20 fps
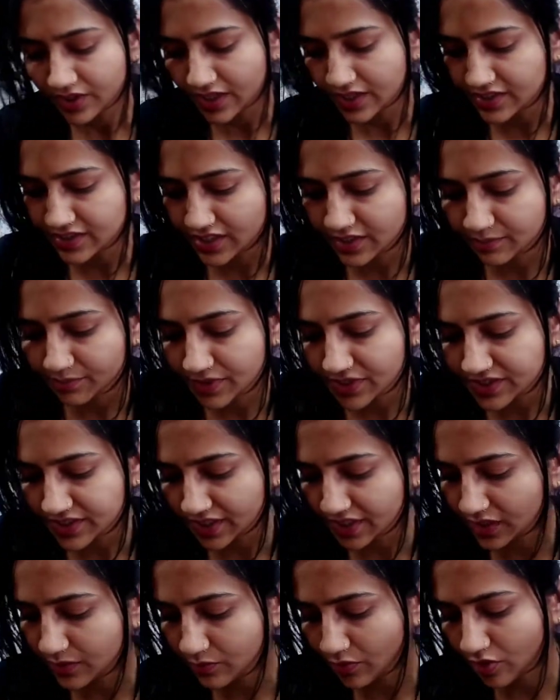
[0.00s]
नेक्स्ट हम मैं
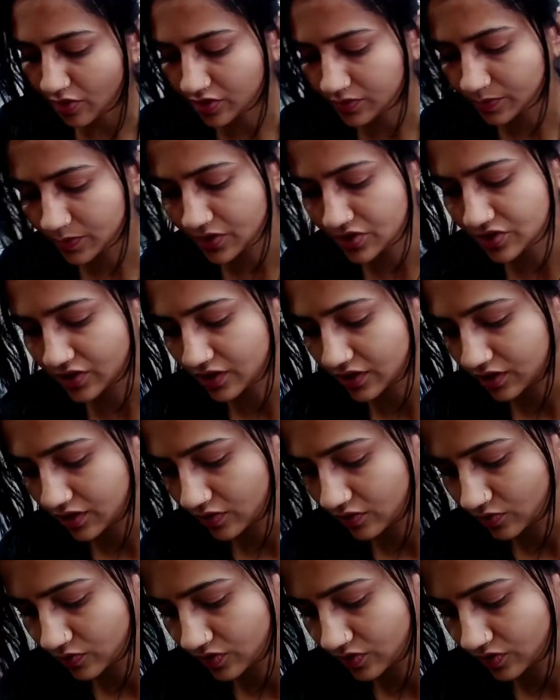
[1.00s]
सेकेंड बॉक्स पर चलती